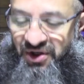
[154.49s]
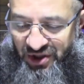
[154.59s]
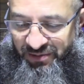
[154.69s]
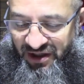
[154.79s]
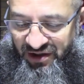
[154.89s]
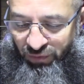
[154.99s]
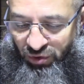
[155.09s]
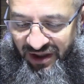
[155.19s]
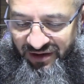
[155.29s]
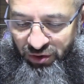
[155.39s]
başka bir yerde
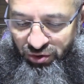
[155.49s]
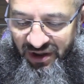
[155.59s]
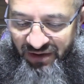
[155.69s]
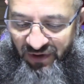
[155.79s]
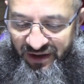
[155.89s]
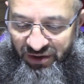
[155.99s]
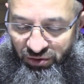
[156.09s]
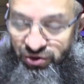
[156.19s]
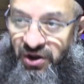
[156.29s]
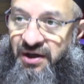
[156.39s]
fütuhatta şöyle ifade ediyor.